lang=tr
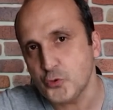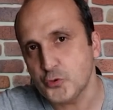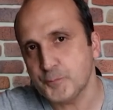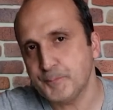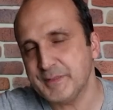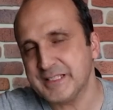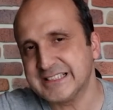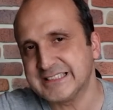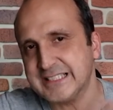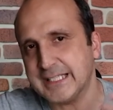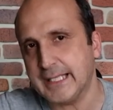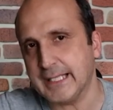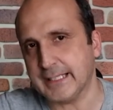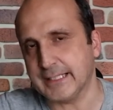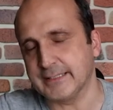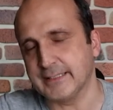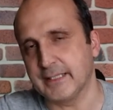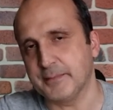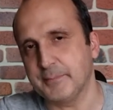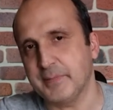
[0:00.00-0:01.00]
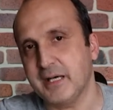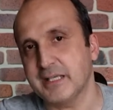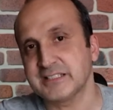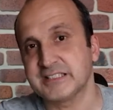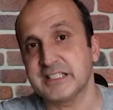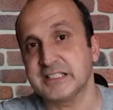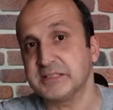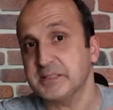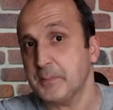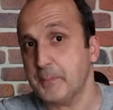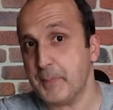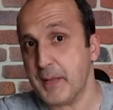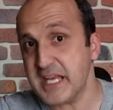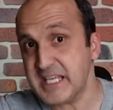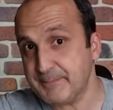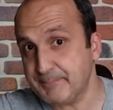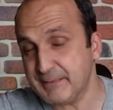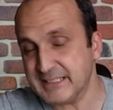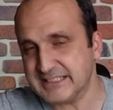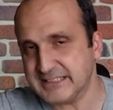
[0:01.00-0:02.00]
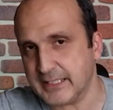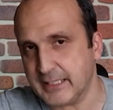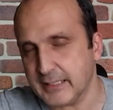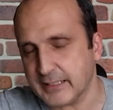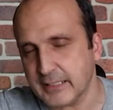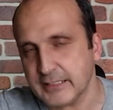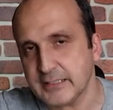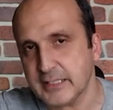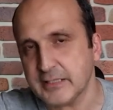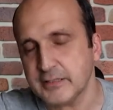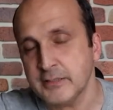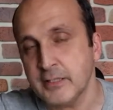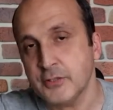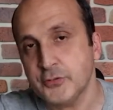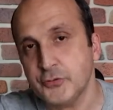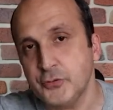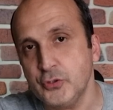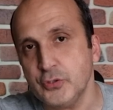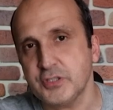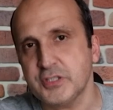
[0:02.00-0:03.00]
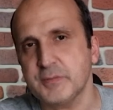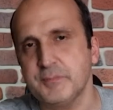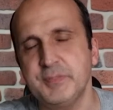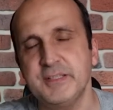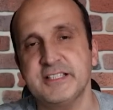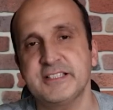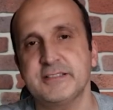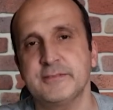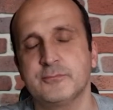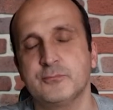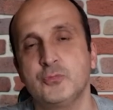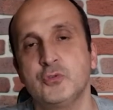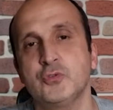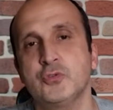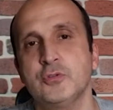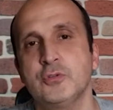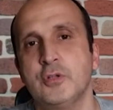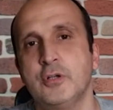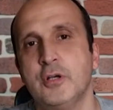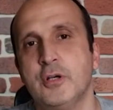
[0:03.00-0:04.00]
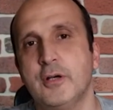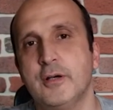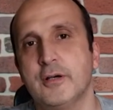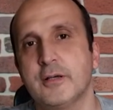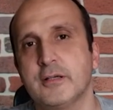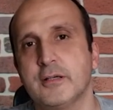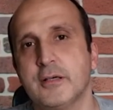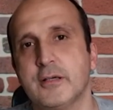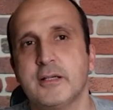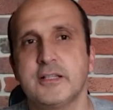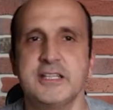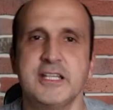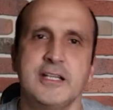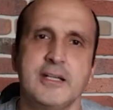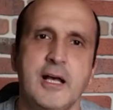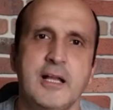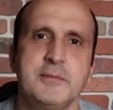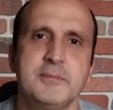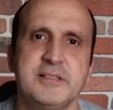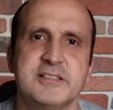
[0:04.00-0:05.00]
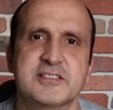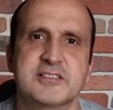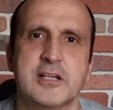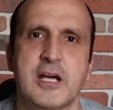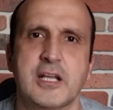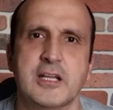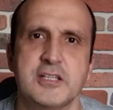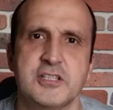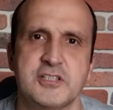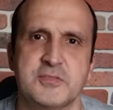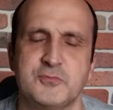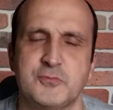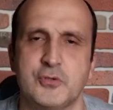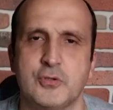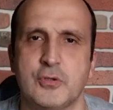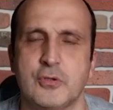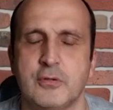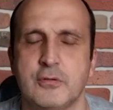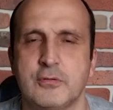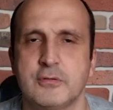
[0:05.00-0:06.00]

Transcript: e, piksele kadar bazen de 5 piksele kadar diyor ki biz bunu geri almayız kardeşim diyor.